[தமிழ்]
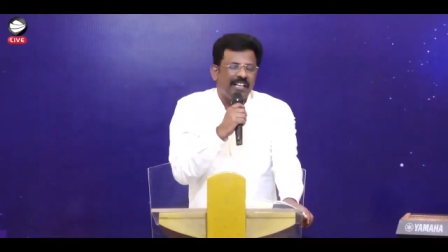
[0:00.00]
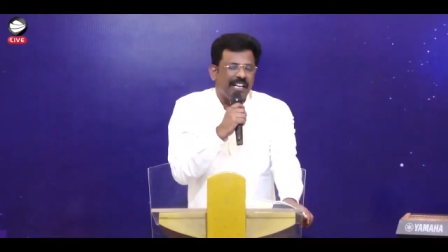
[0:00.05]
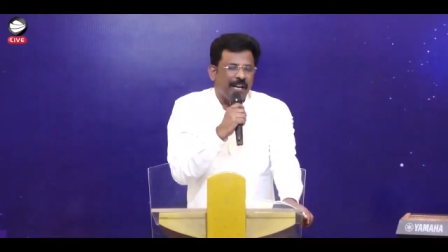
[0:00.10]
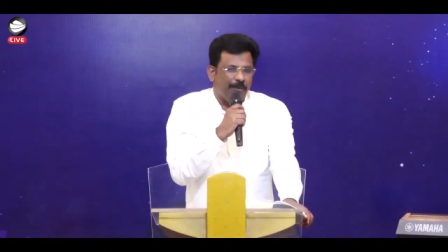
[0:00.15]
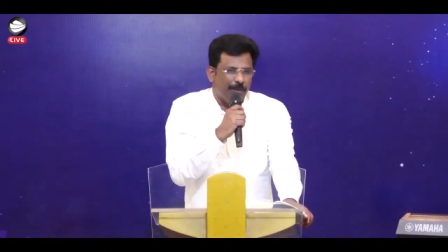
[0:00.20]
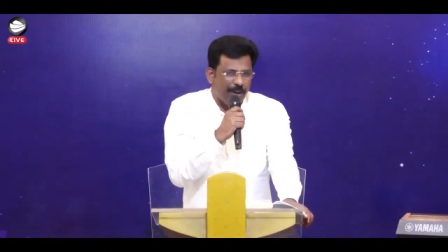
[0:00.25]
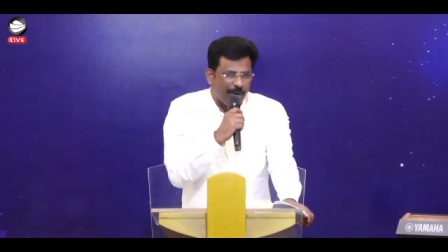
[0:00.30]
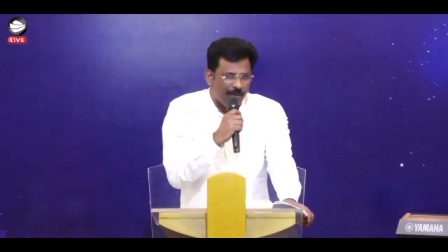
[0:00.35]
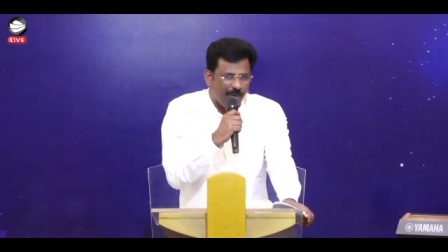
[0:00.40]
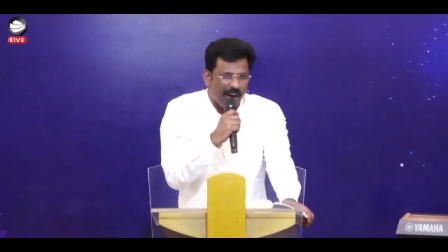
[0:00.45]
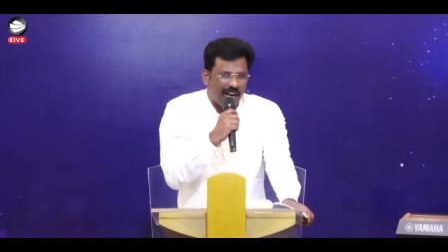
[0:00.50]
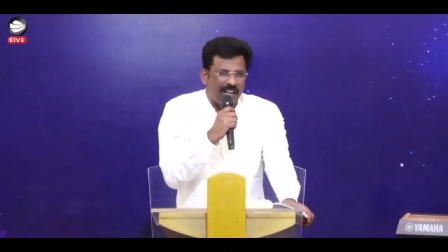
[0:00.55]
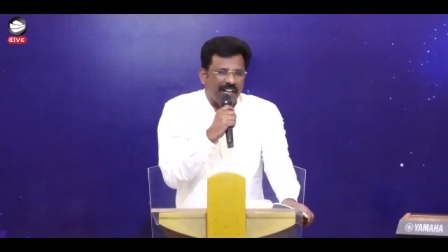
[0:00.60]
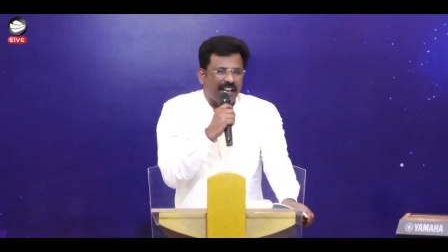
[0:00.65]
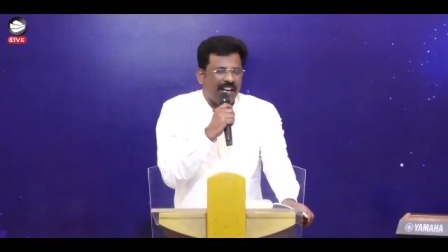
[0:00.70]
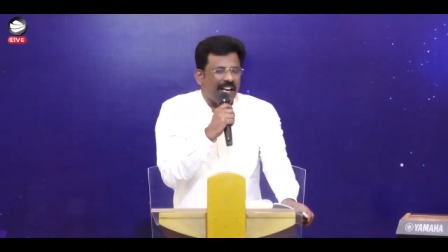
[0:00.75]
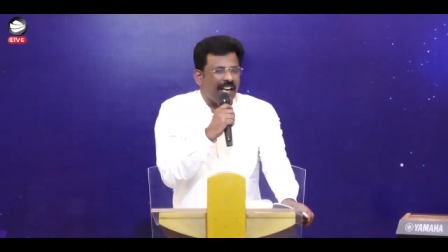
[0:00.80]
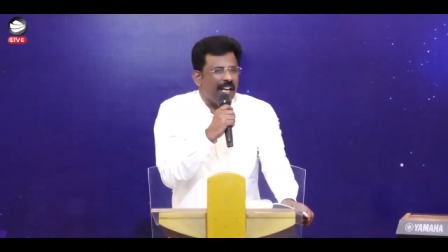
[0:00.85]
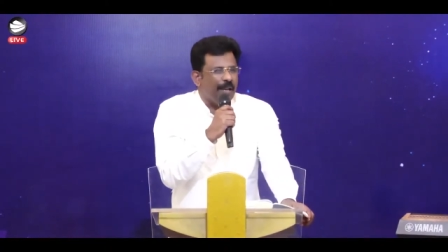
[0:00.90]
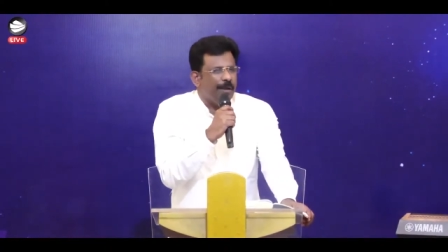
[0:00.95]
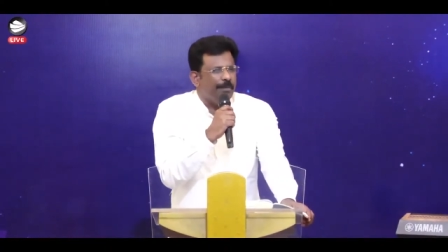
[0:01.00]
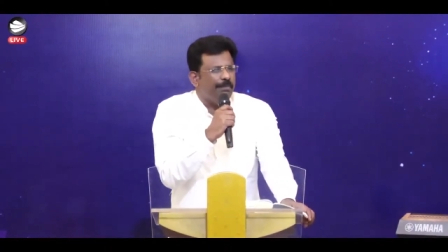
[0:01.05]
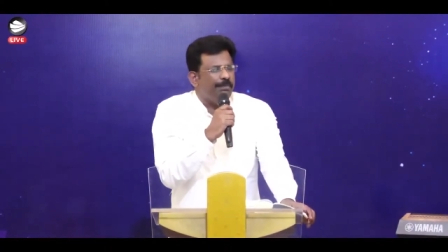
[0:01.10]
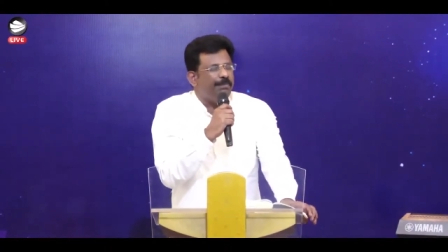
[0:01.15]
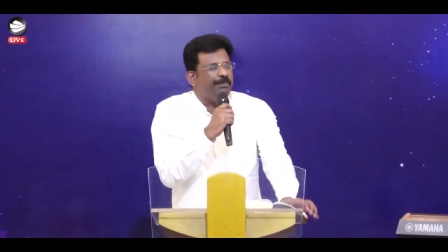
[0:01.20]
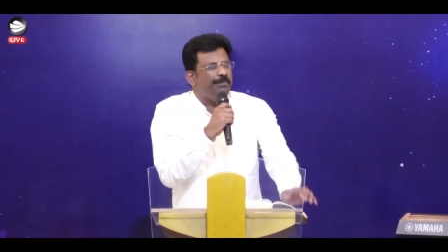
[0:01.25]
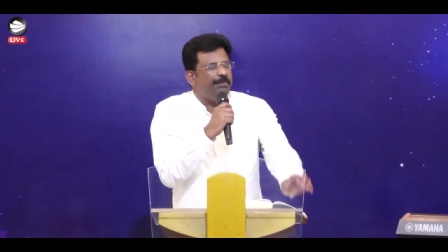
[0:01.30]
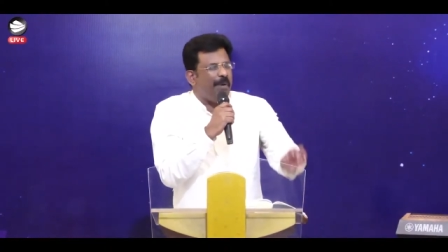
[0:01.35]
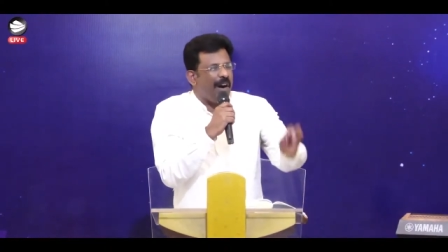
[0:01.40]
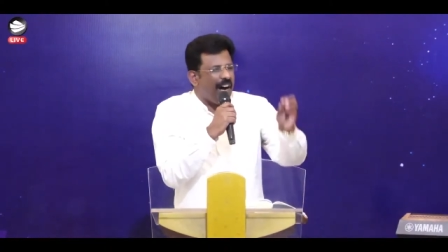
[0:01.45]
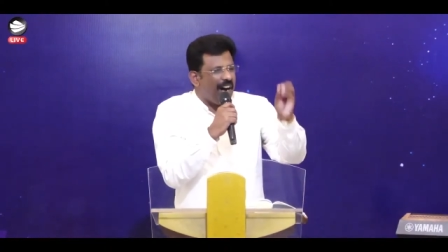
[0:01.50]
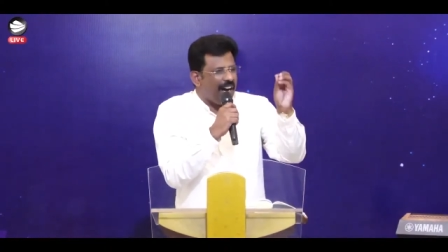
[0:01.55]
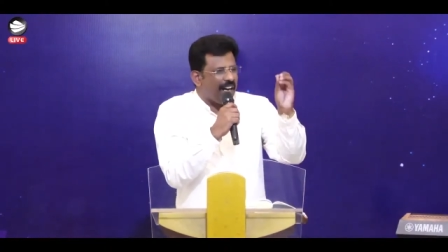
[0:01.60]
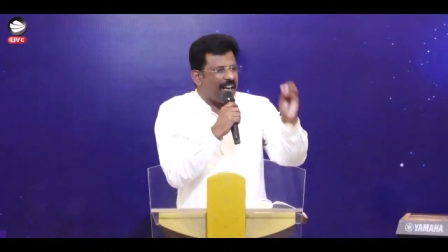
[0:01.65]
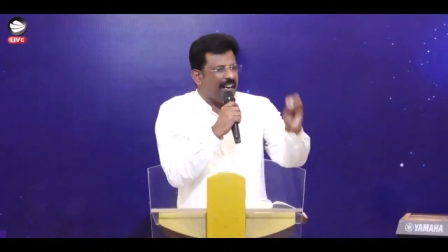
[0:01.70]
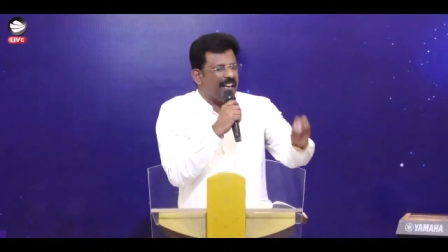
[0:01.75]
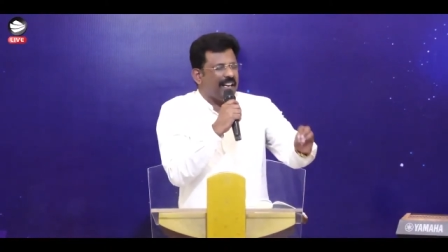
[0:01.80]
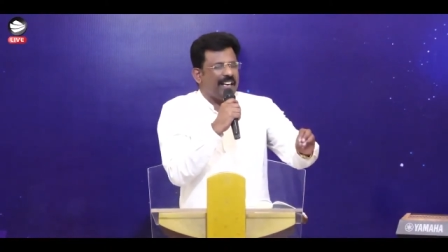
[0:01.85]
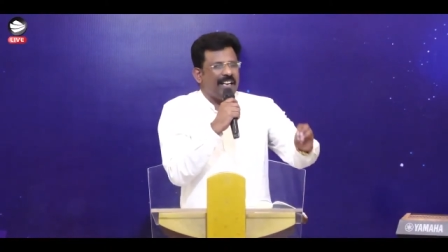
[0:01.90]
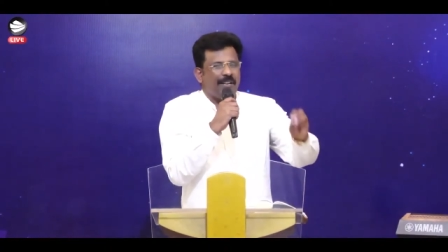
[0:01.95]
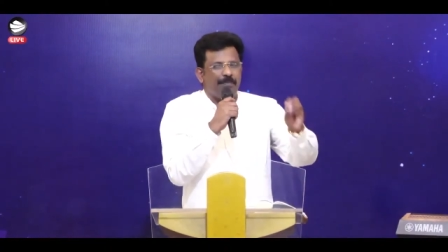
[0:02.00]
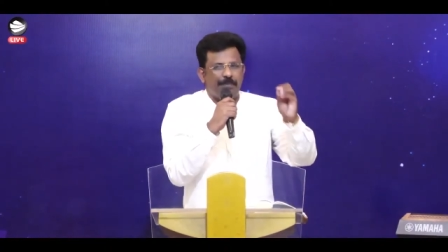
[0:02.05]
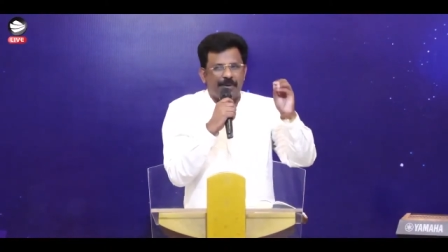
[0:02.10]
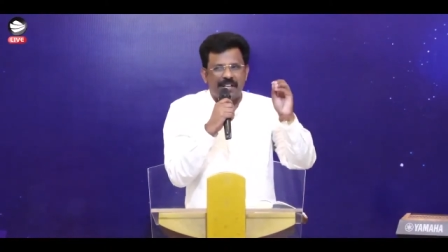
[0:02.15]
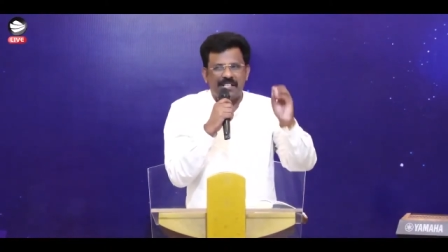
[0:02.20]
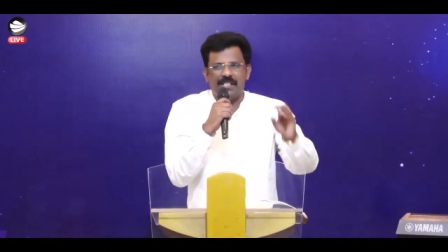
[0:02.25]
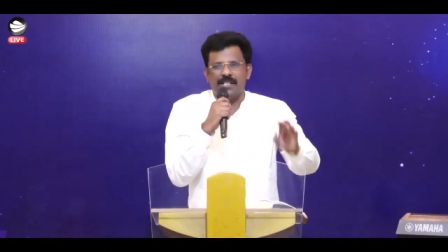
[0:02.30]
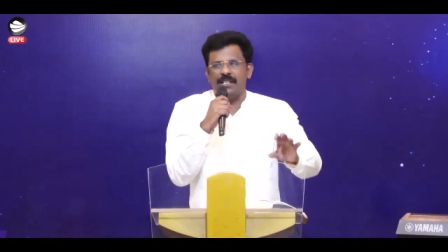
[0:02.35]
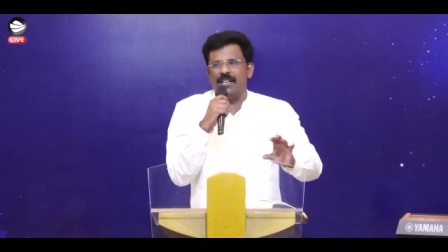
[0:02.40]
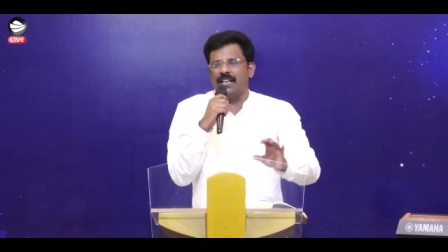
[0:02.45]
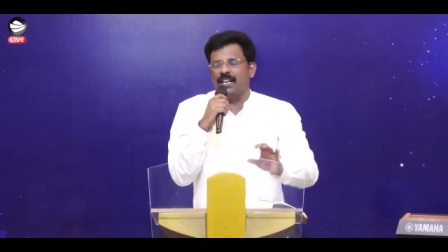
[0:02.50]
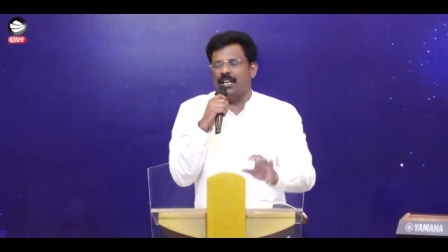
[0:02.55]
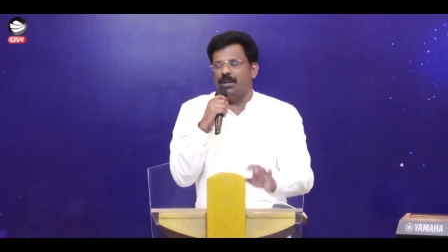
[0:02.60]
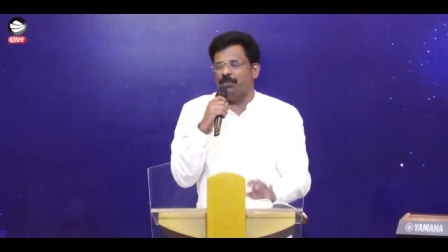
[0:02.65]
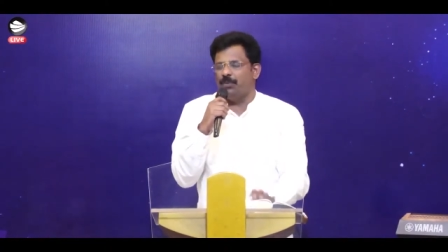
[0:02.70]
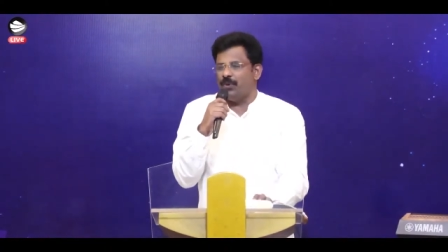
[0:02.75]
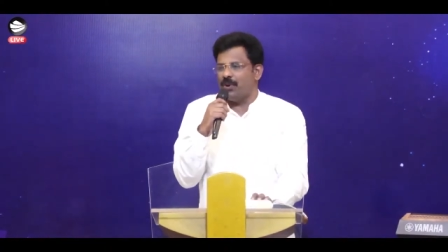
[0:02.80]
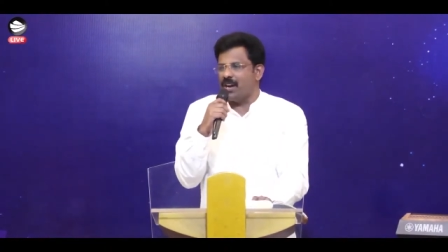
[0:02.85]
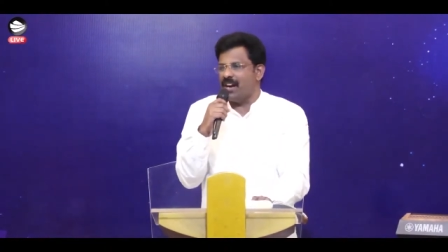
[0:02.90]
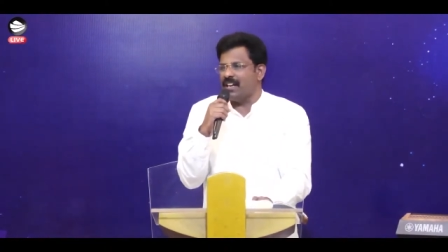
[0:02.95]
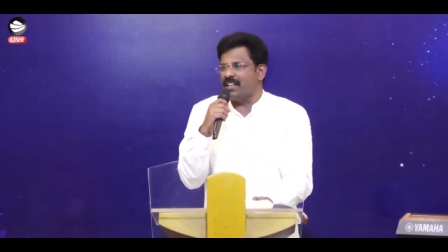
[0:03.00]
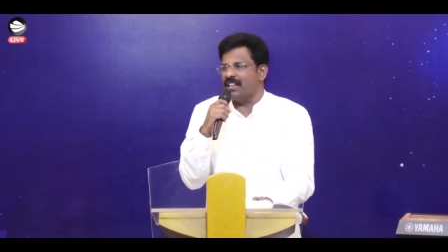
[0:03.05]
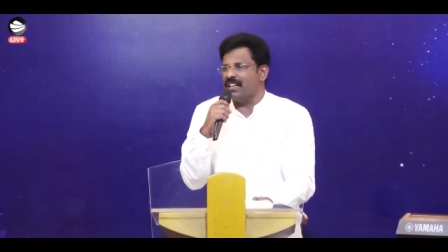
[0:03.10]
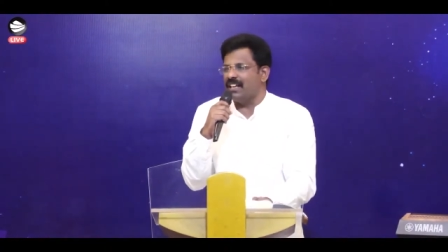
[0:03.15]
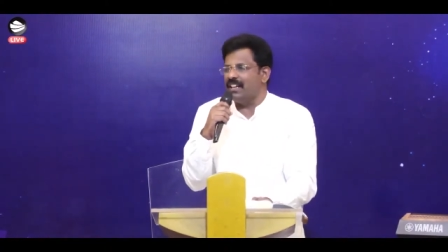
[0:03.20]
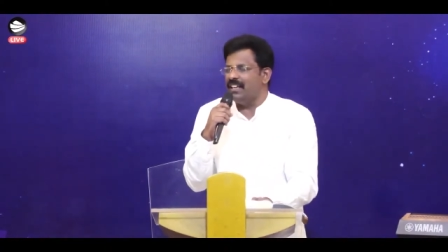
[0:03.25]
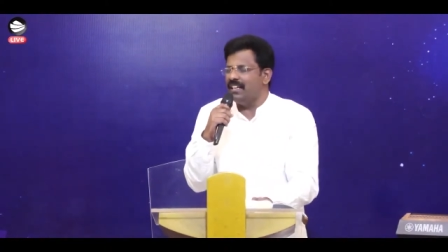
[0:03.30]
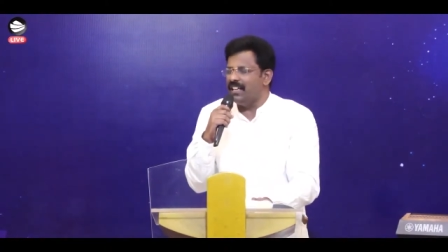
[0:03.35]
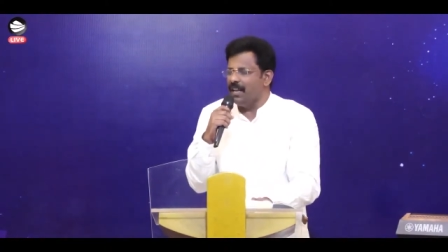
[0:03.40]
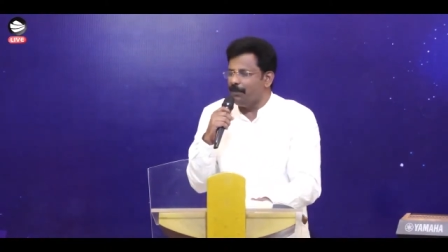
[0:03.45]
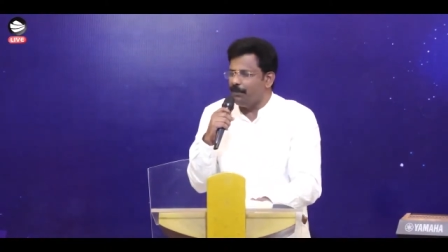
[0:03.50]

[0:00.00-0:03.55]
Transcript: நம்முடைய வாழ்க்கையில் பாரங்கள் பிரச்சனைகள் போராட்டங்கள்